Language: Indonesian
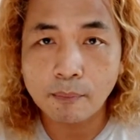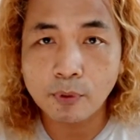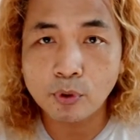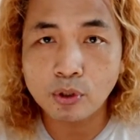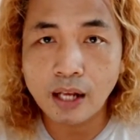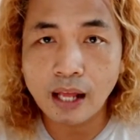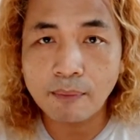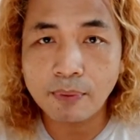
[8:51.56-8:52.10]

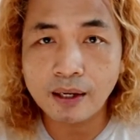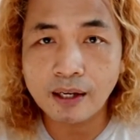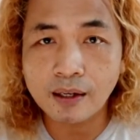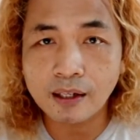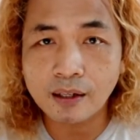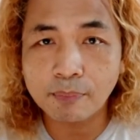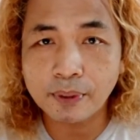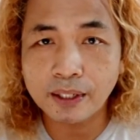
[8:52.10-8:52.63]
perut
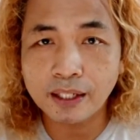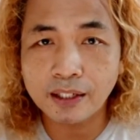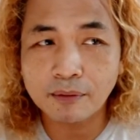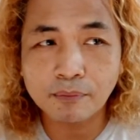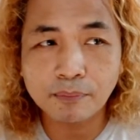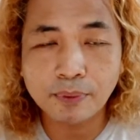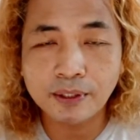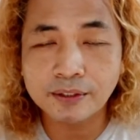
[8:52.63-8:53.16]
lapar
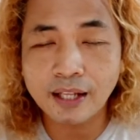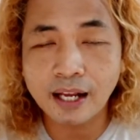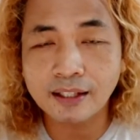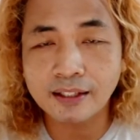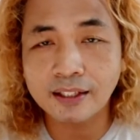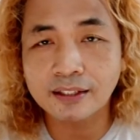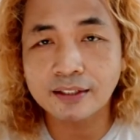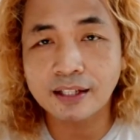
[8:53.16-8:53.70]
kepingin beli
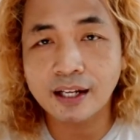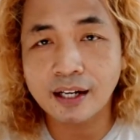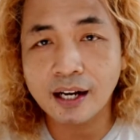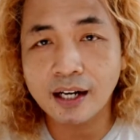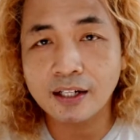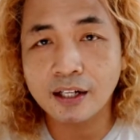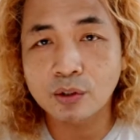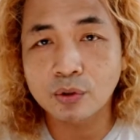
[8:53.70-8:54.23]
sate
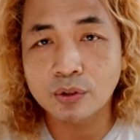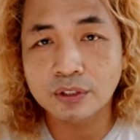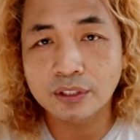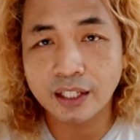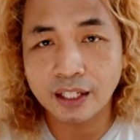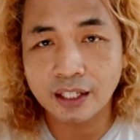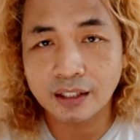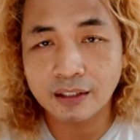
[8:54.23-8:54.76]
sekarang ada
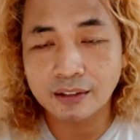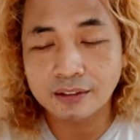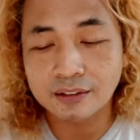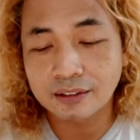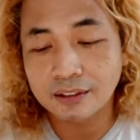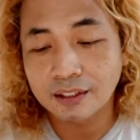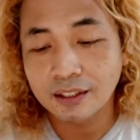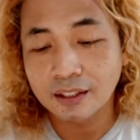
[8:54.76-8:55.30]
gojek
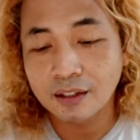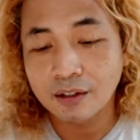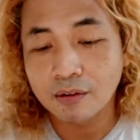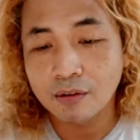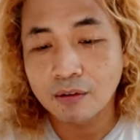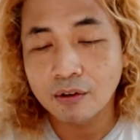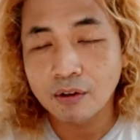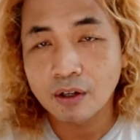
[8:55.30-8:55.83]

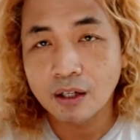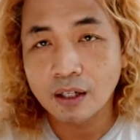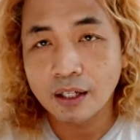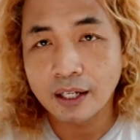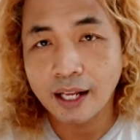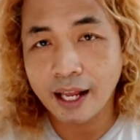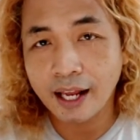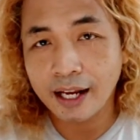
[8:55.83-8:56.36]

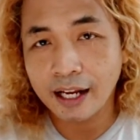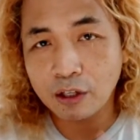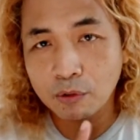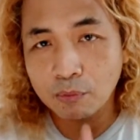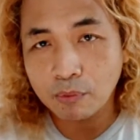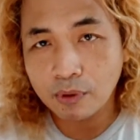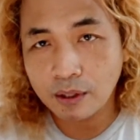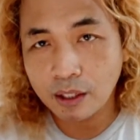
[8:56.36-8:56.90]
nah
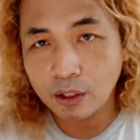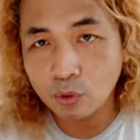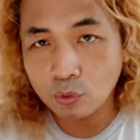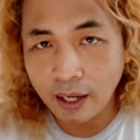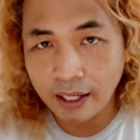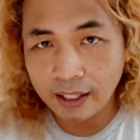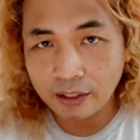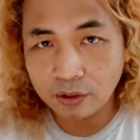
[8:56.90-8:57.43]
kalau
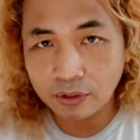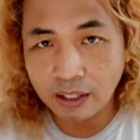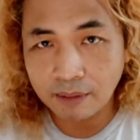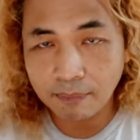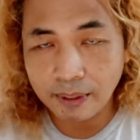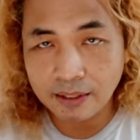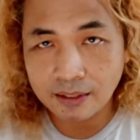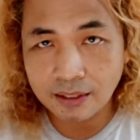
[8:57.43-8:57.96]
keluar itu
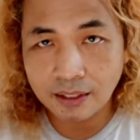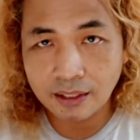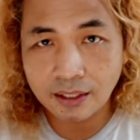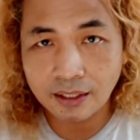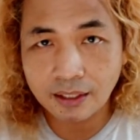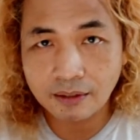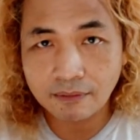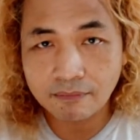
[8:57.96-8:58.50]
yang
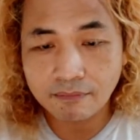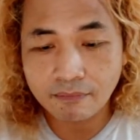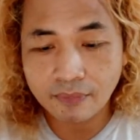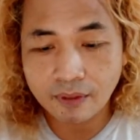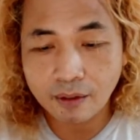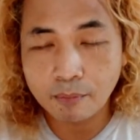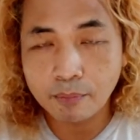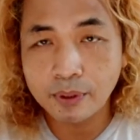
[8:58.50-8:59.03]
pasti
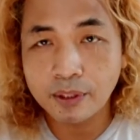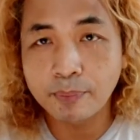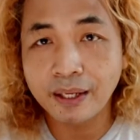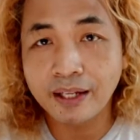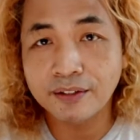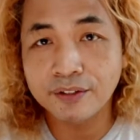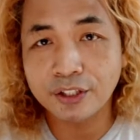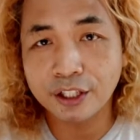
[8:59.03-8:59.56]
beli
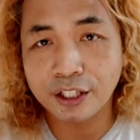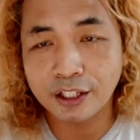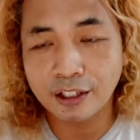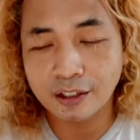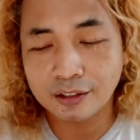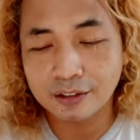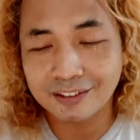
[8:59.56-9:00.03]
bensin